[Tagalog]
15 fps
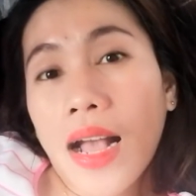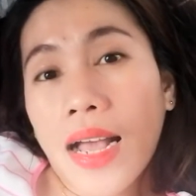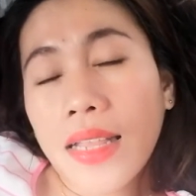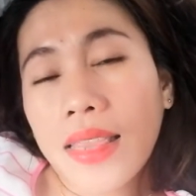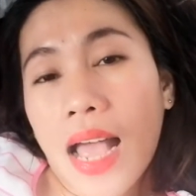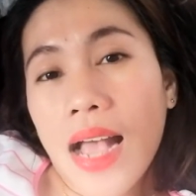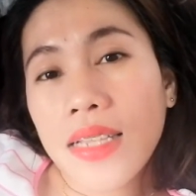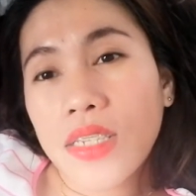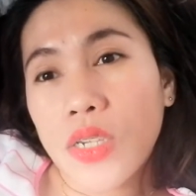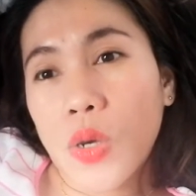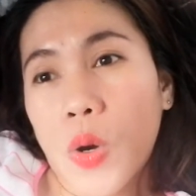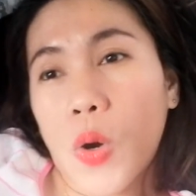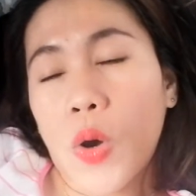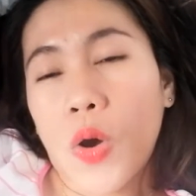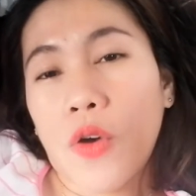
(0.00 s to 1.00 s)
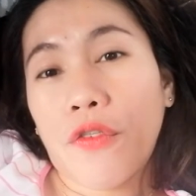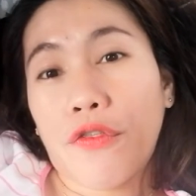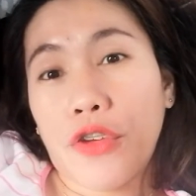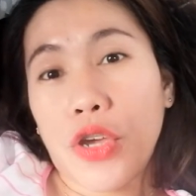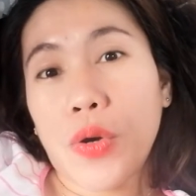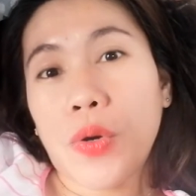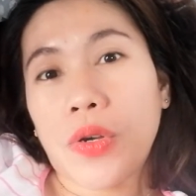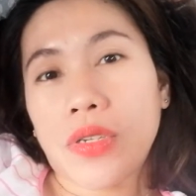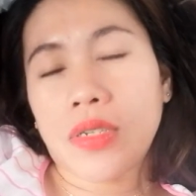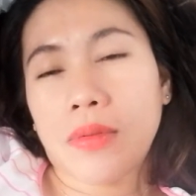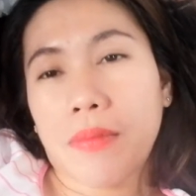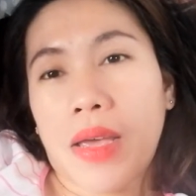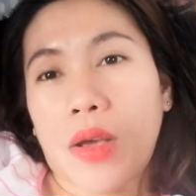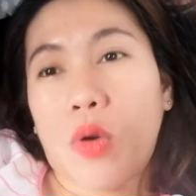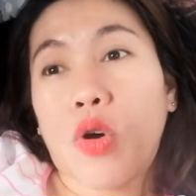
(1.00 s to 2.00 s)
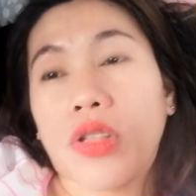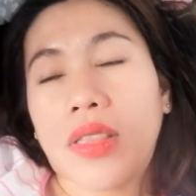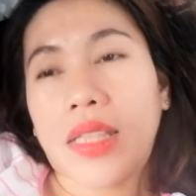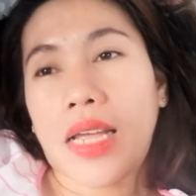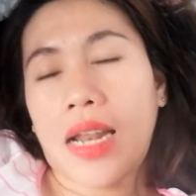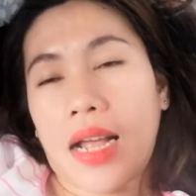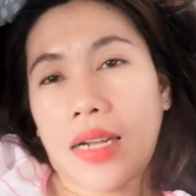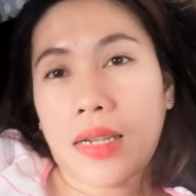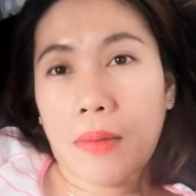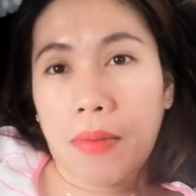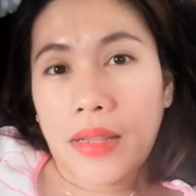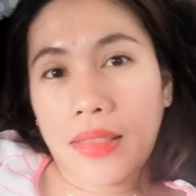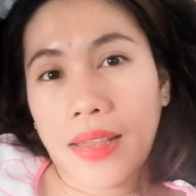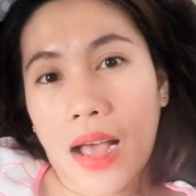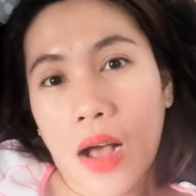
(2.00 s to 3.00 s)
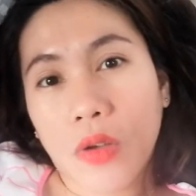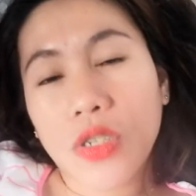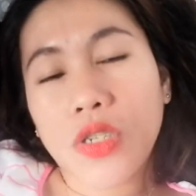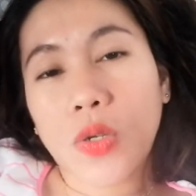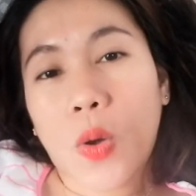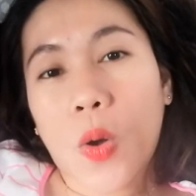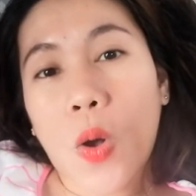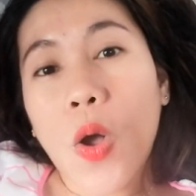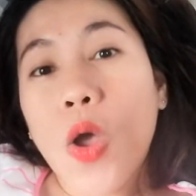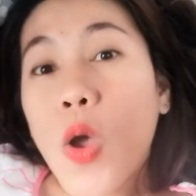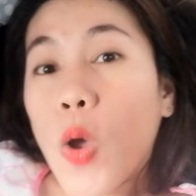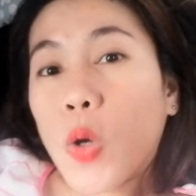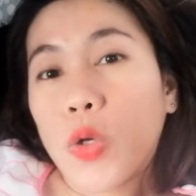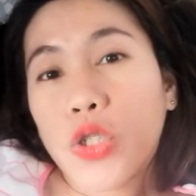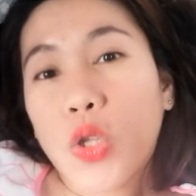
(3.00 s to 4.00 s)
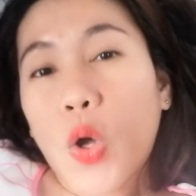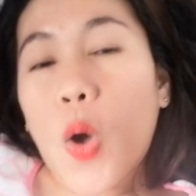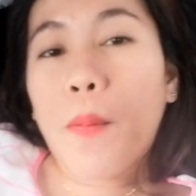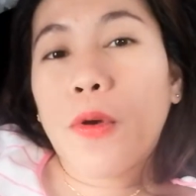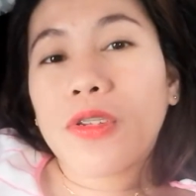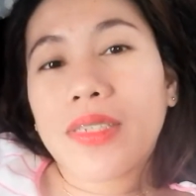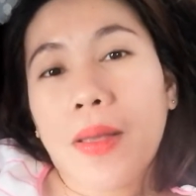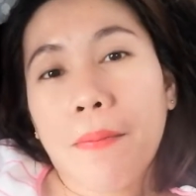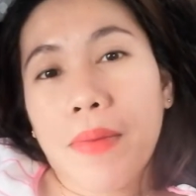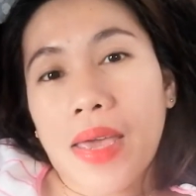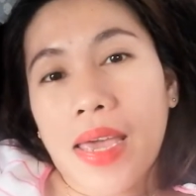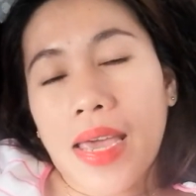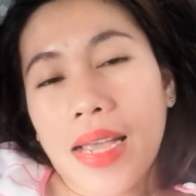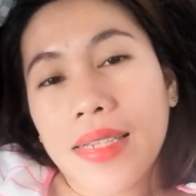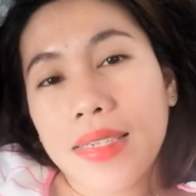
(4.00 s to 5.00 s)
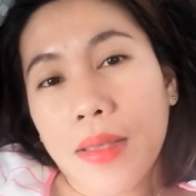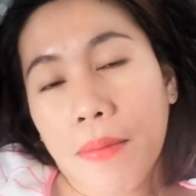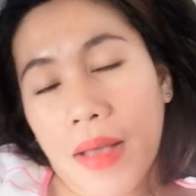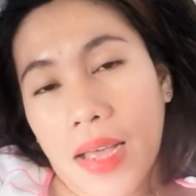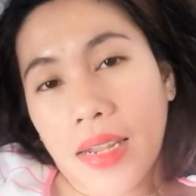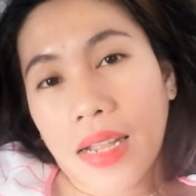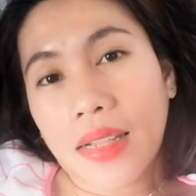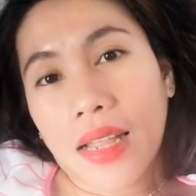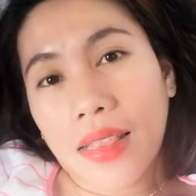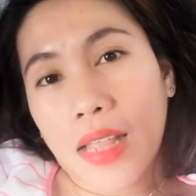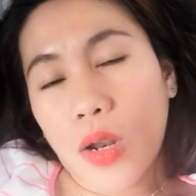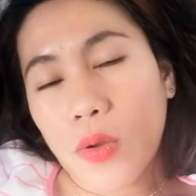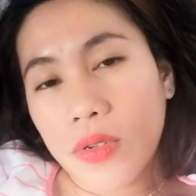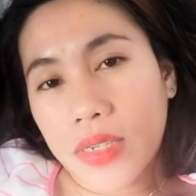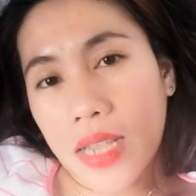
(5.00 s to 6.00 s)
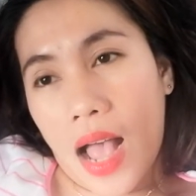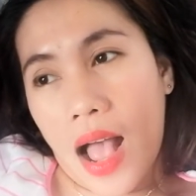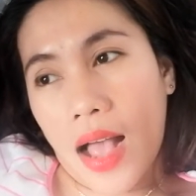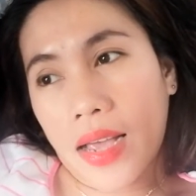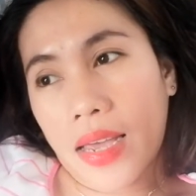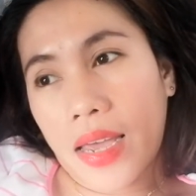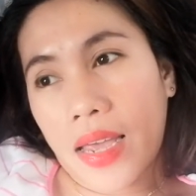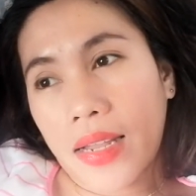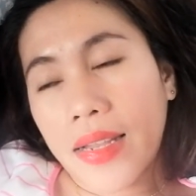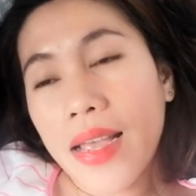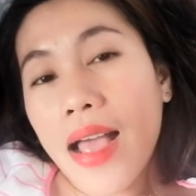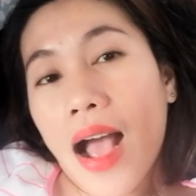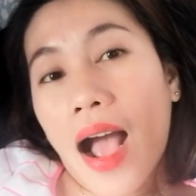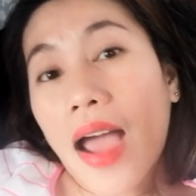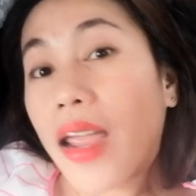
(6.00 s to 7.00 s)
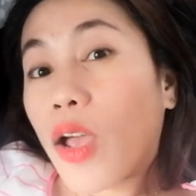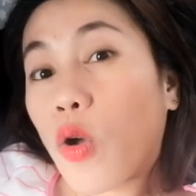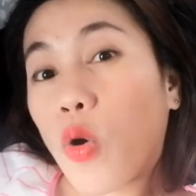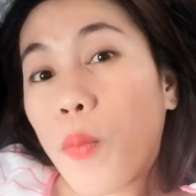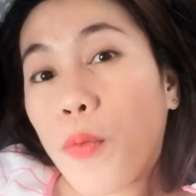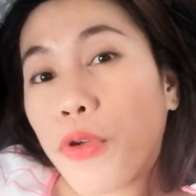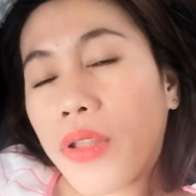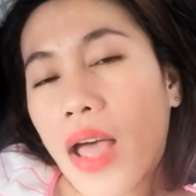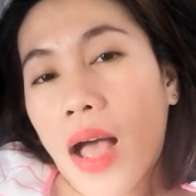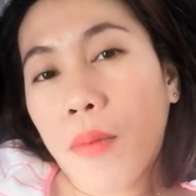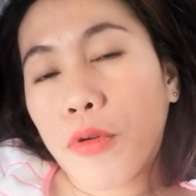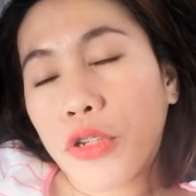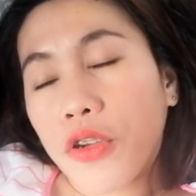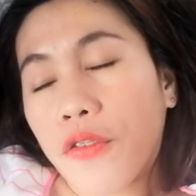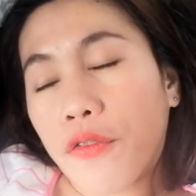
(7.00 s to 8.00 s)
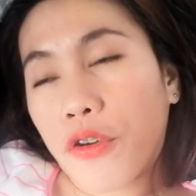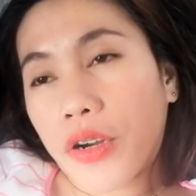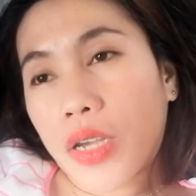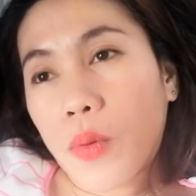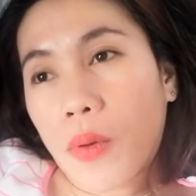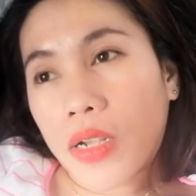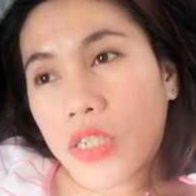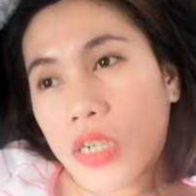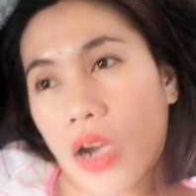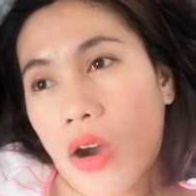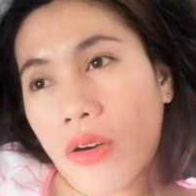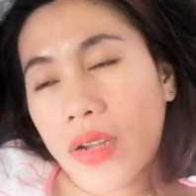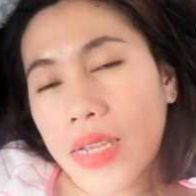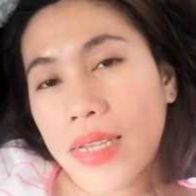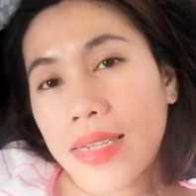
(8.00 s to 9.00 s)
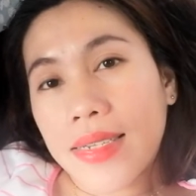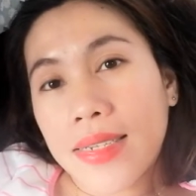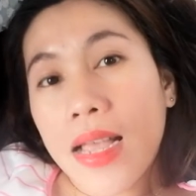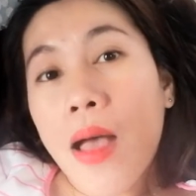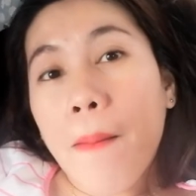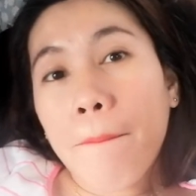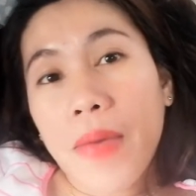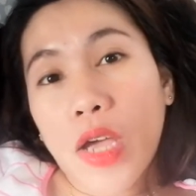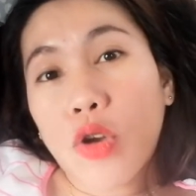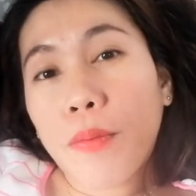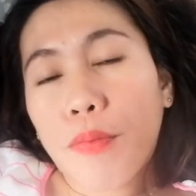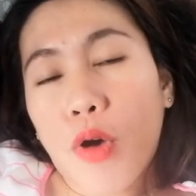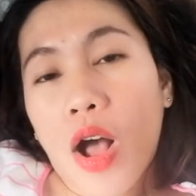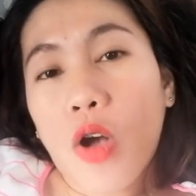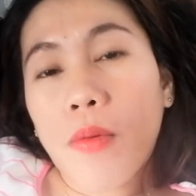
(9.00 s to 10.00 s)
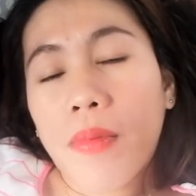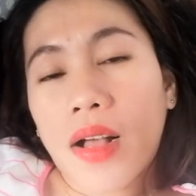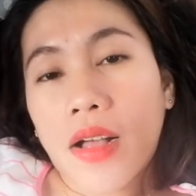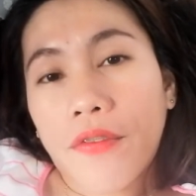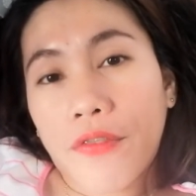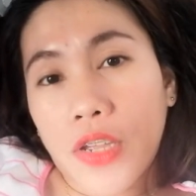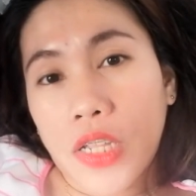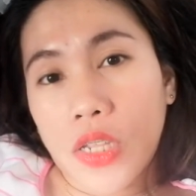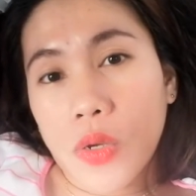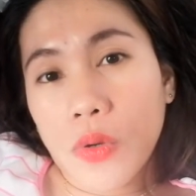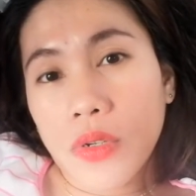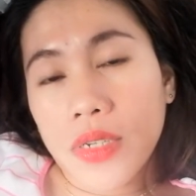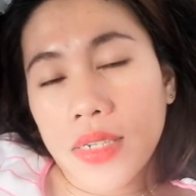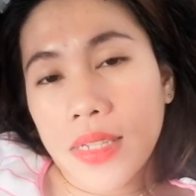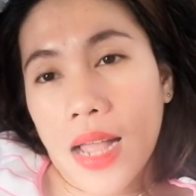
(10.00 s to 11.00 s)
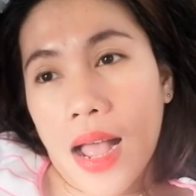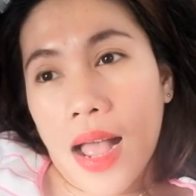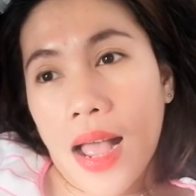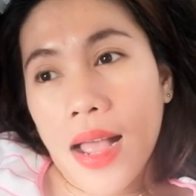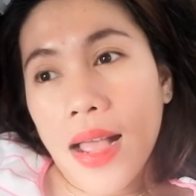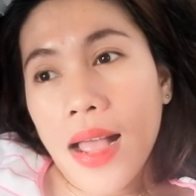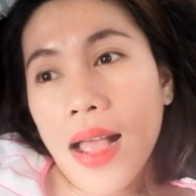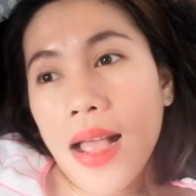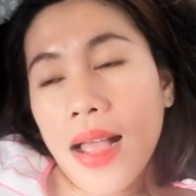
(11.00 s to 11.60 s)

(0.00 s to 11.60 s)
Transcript: kataas yung views. May konti lang naman daw. So, gusto ko pong sabihin sa mga nagtatanong sa akin, kaya ko po naabot yung 40 watch hour is, meron po ako mga videos na